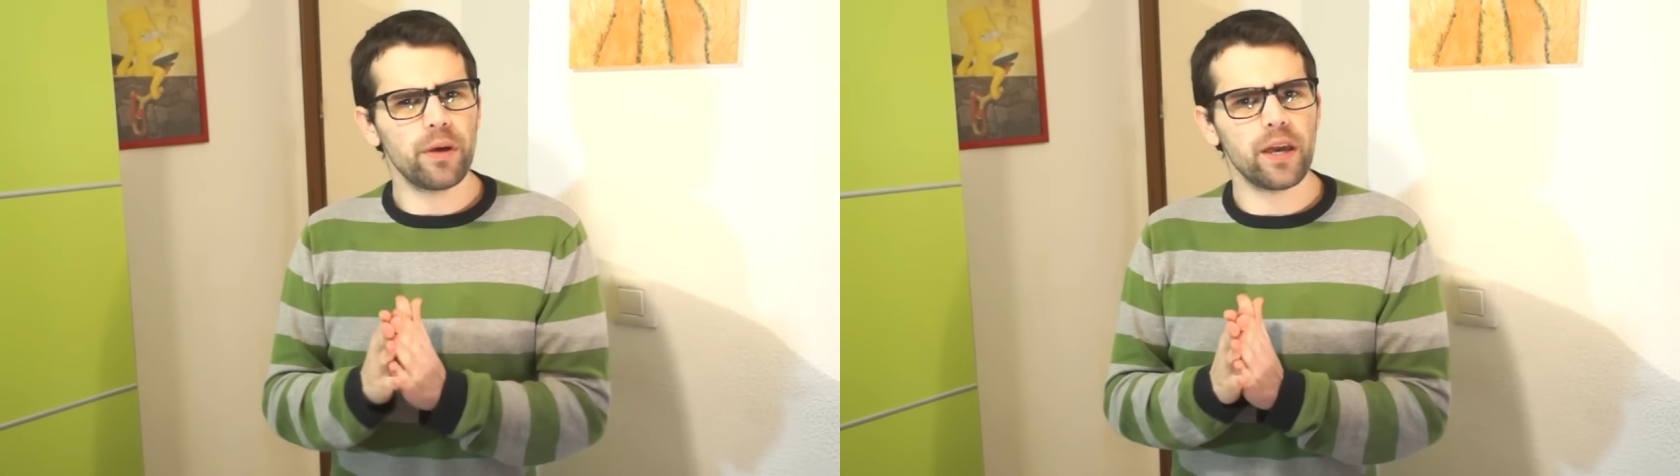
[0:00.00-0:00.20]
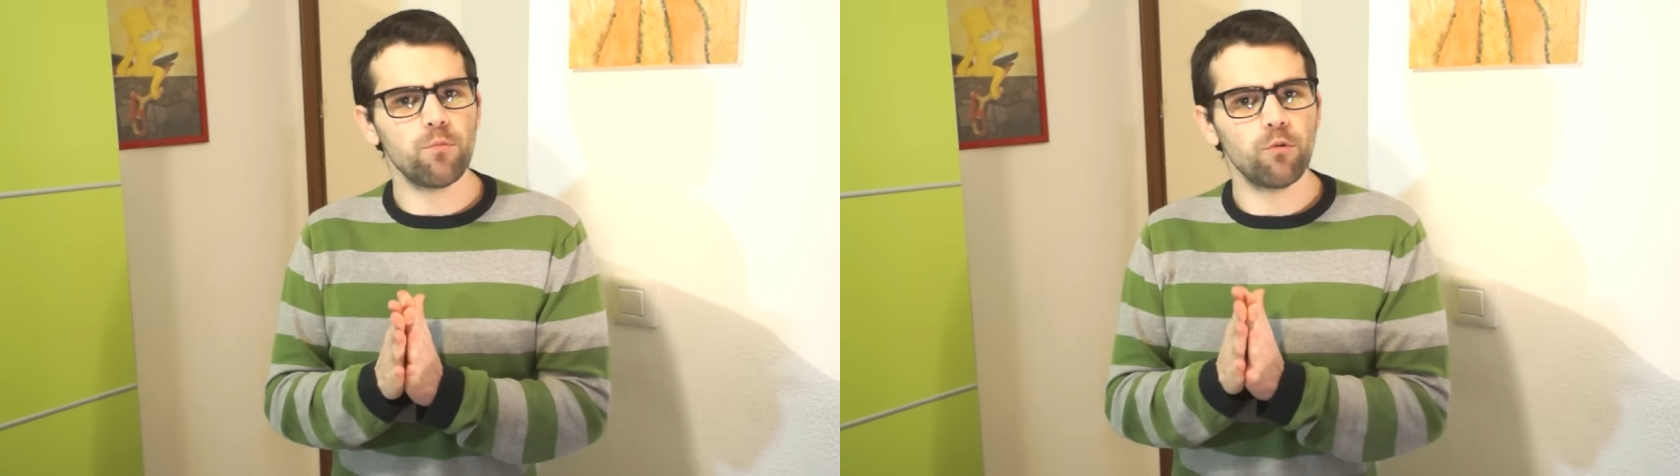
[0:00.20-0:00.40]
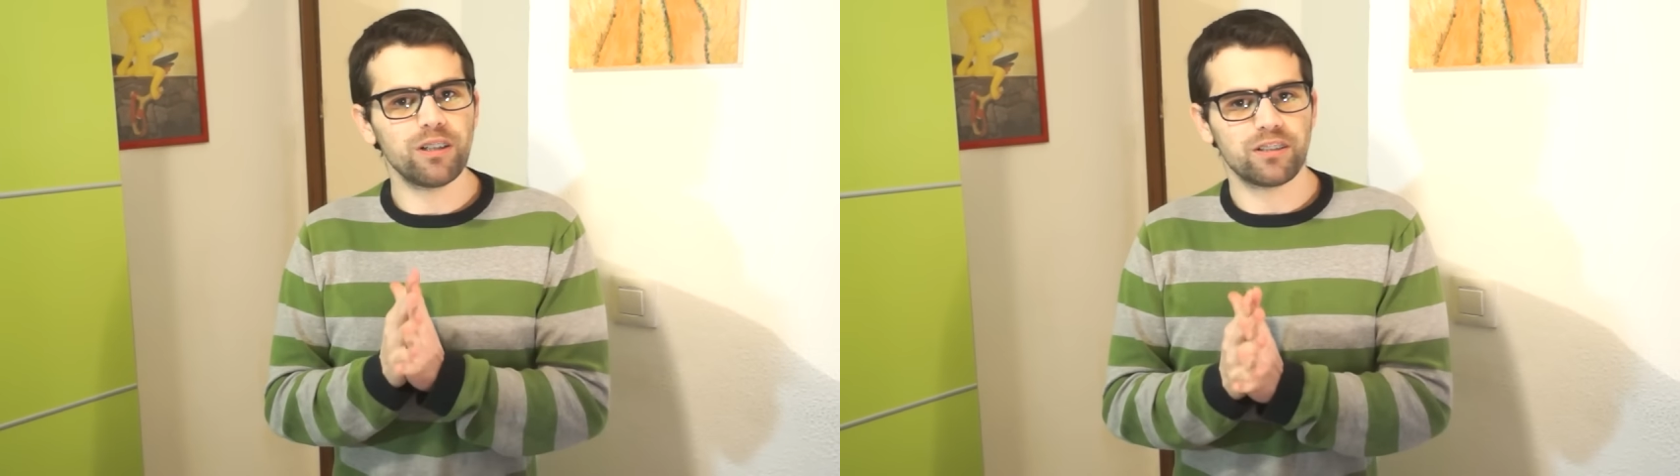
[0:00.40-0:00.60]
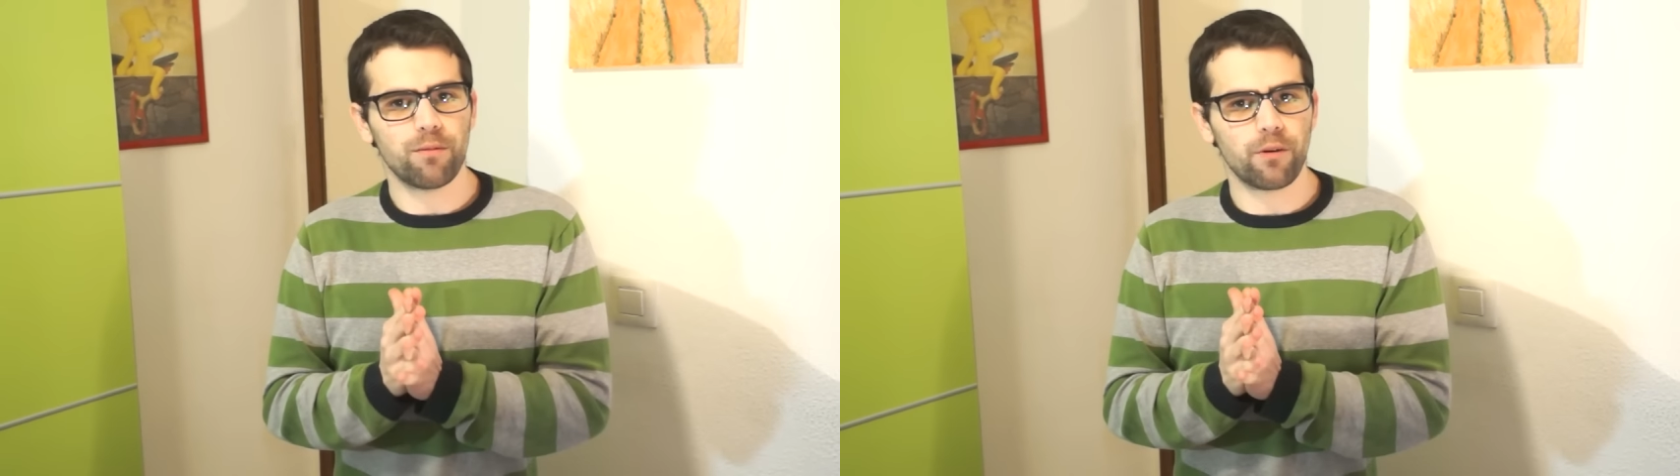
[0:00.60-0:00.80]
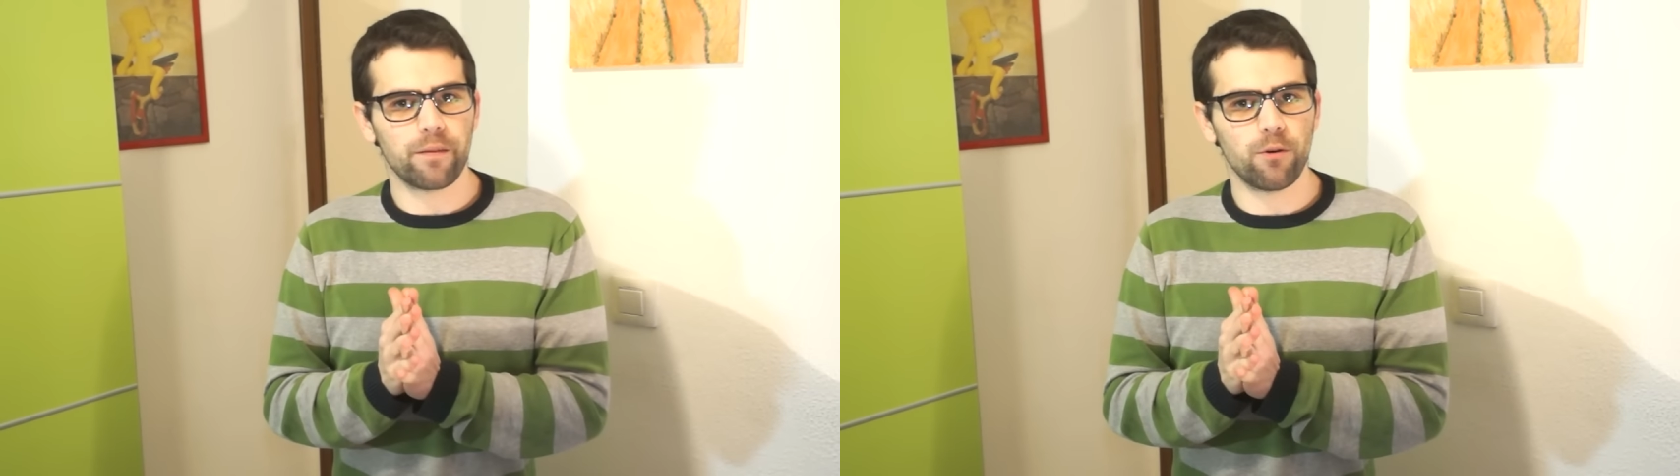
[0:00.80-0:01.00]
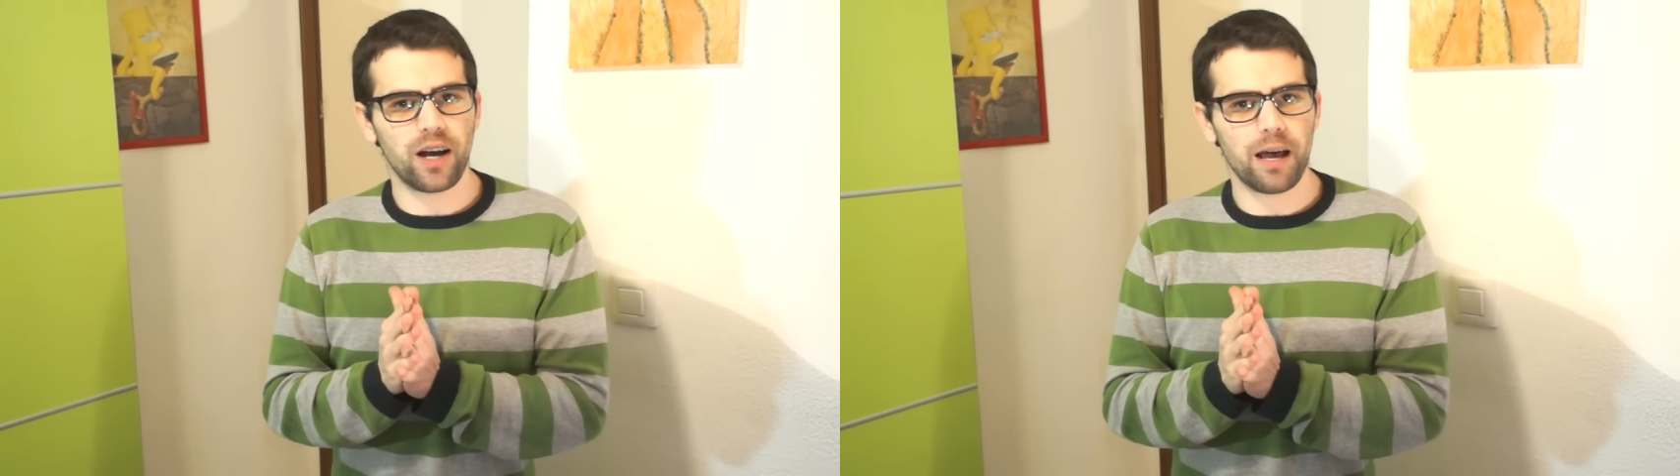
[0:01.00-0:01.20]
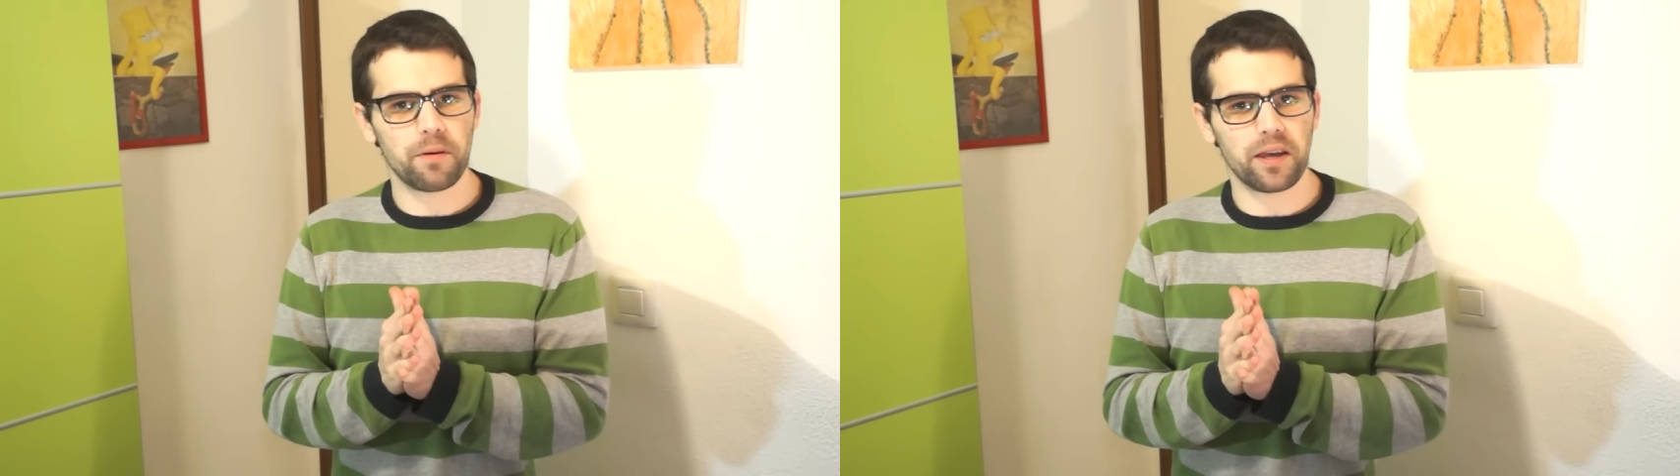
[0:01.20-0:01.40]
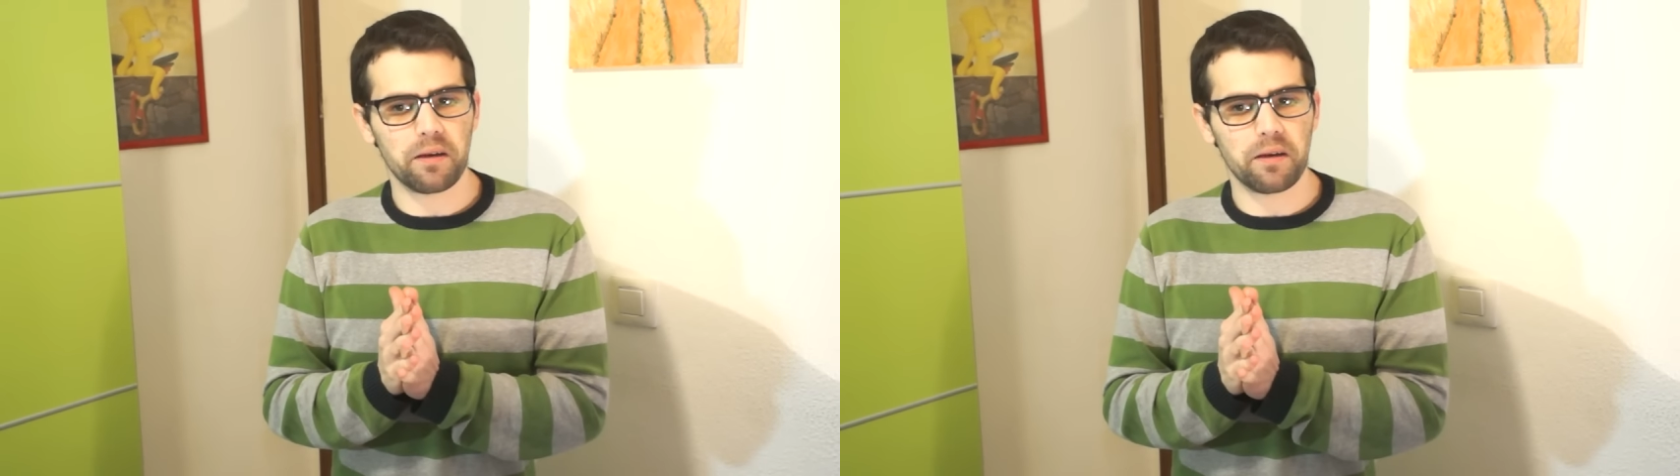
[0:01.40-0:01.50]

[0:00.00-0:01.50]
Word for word: bien, muy buen sabor de boca,